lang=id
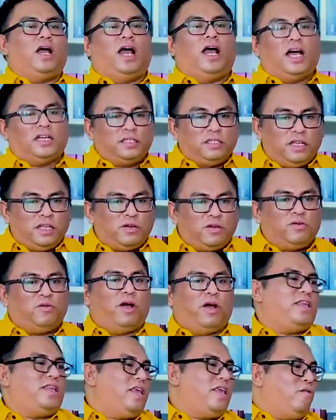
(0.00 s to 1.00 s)
Hatiku
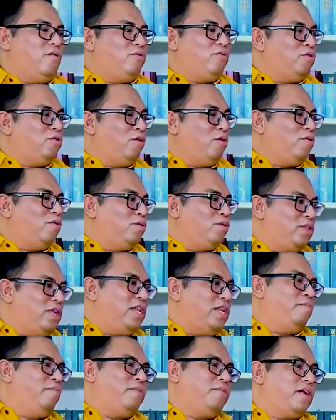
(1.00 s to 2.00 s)
hanya untukmu,
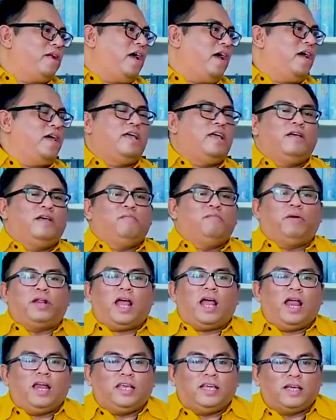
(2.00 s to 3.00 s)
tidak pernah
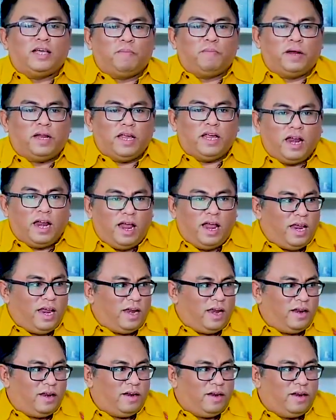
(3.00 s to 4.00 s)
beralih kepada yang lain.